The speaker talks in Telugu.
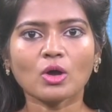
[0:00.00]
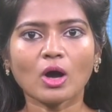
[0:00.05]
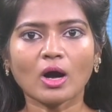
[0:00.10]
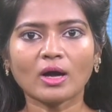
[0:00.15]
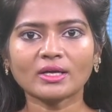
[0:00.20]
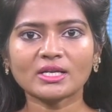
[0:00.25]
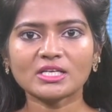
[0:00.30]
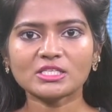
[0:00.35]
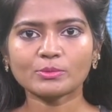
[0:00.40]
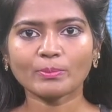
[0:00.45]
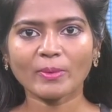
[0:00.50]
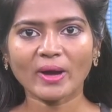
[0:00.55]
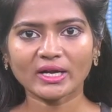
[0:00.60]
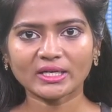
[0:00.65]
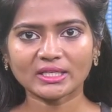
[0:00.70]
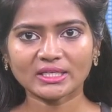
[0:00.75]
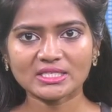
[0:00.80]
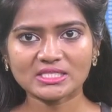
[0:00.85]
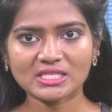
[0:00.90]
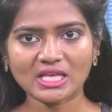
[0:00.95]
కాంగ్రెస్
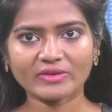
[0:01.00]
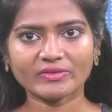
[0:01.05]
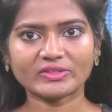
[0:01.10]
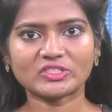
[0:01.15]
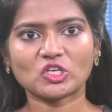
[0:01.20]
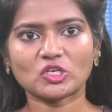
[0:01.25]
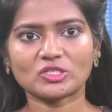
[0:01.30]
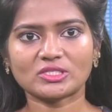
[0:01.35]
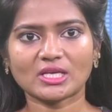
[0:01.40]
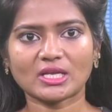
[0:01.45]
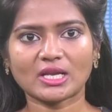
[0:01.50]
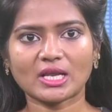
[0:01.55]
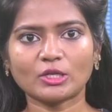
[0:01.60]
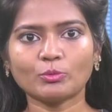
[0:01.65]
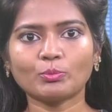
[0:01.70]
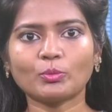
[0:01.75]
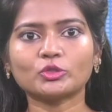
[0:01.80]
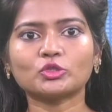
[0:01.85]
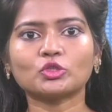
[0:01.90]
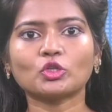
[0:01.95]
పార్టీకి సేవ
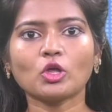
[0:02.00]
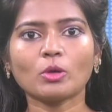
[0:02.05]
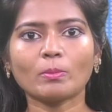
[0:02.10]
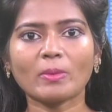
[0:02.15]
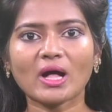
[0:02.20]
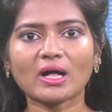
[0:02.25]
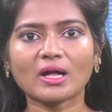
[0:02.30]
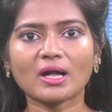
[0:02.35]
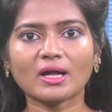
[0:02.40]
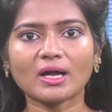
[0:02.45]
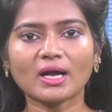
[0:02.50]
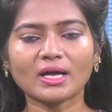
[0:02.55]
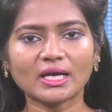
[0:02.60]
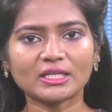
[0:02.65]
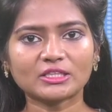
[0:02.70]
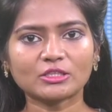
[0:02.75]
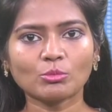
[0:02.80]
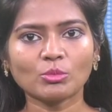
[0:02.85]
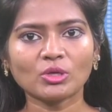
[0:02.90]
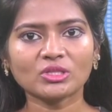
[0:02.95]
చేశానని పొత్తులో భాగంగా
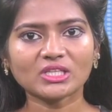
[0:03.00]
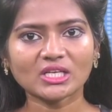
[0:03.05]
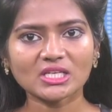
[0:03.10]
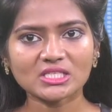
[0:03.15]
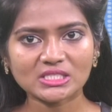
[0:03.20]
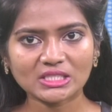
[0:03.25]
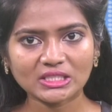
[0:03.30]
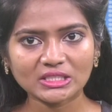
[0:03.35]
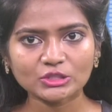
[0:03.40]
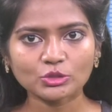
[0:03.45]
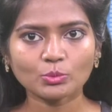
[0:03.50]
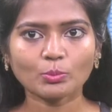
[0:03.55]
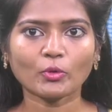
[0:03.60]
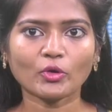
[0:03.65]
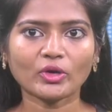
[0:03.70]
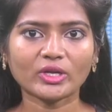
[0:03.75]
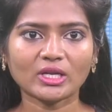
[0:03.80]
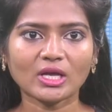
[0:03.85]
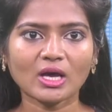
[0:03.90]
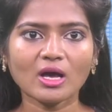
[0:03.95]
గతంలో తన సీటు
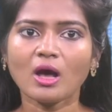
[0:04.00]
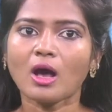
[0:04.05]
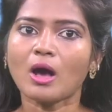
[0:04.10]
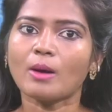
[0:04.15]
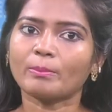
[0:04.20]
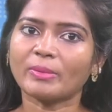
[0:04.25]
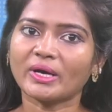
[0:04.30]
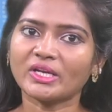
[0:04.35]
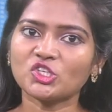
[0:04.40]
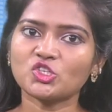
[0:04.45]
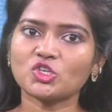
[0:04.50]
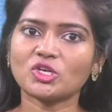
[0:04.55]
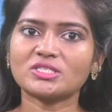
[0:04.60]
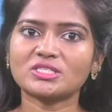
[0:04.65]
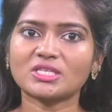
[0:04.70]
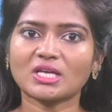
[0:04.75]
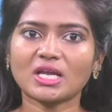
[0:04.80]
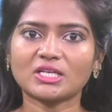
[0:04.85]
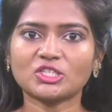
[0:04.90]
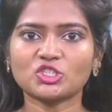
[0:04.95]
పోయినా పని
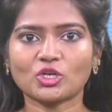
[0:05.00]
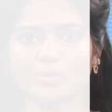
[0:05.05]
చేశానని